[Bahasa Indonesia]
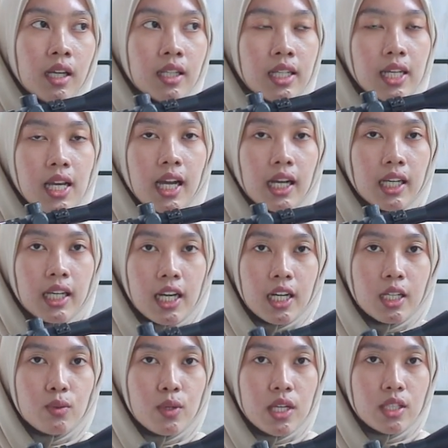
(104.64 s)
Di
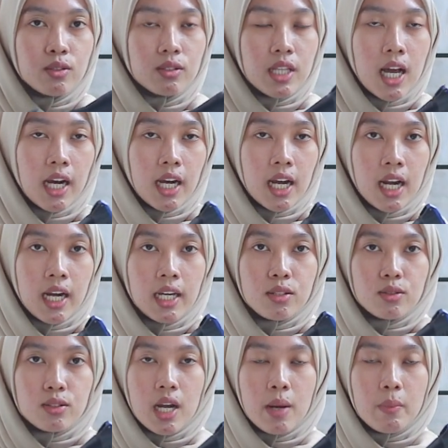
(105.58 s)
harga 2 juta
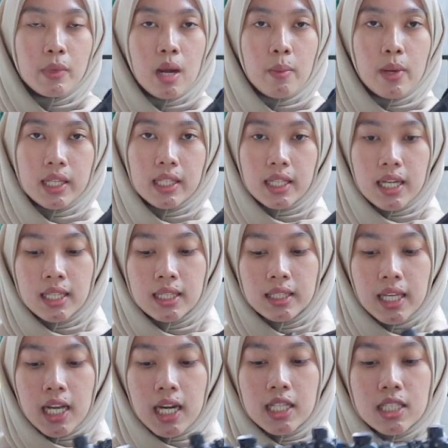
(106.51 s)
kalian sudah
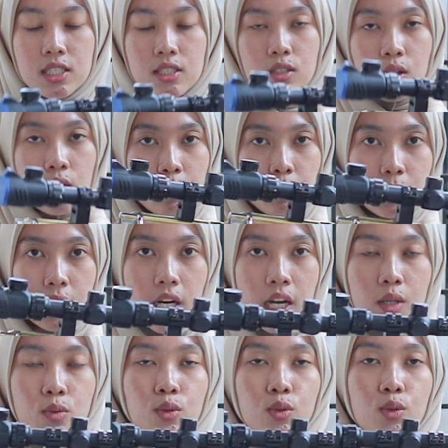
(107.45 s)
mendapatkan teleskop
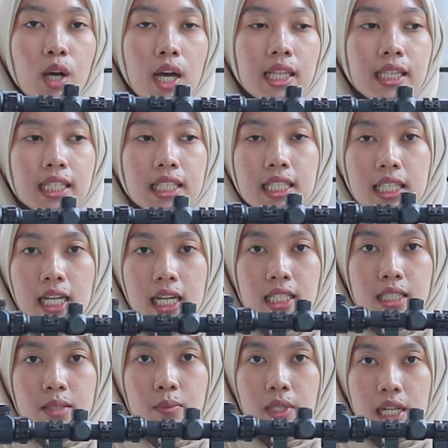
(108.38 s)
dengan ukuran 39
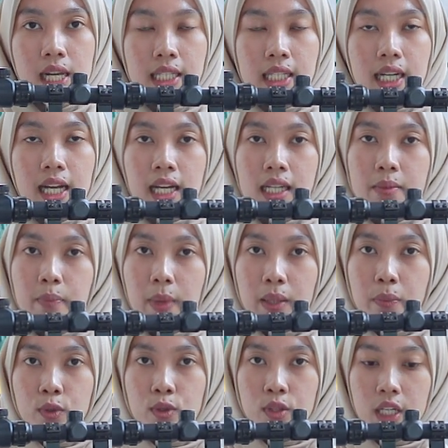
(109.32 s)
x
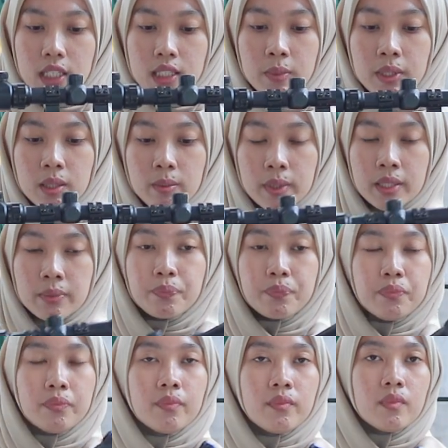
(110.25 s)
40 ya teman-teman.
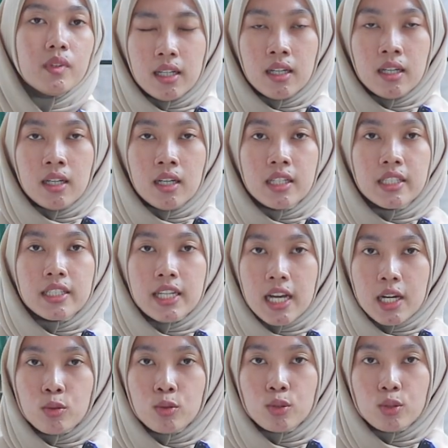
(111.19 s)

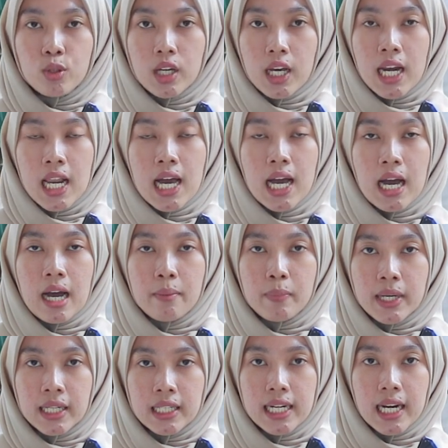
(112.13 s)
Dan untuk
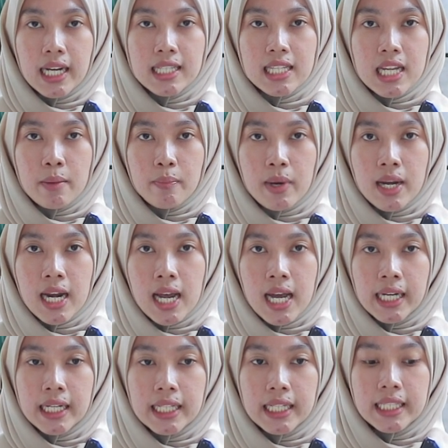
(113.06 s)
kelengkapan dari senapan
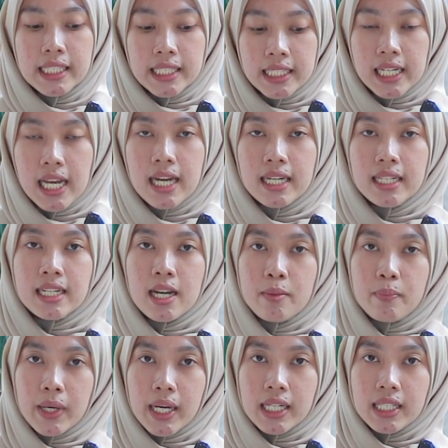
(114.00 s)
angin ini
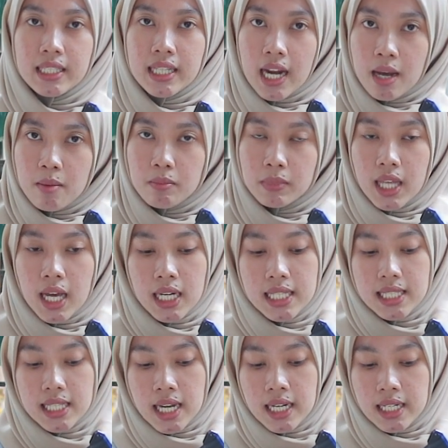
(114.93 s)
ada peredam,
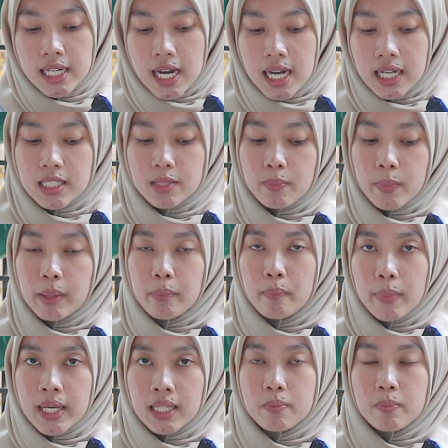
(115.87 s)
tali sandang,
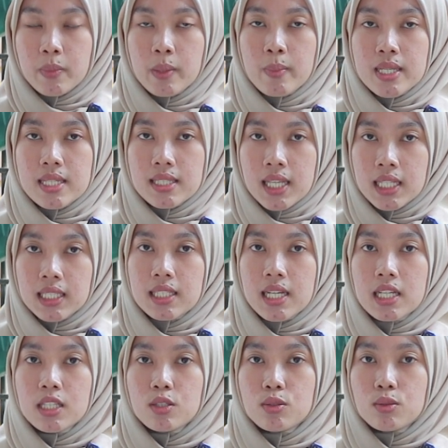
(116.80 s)
spare part, mimistas,
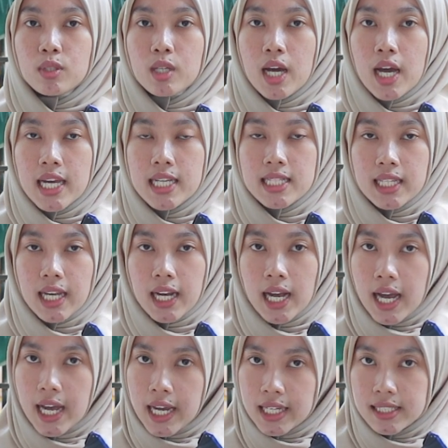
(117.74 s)
dan juga
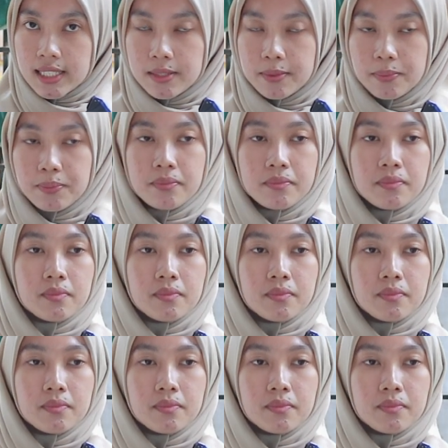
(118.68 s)
STKS.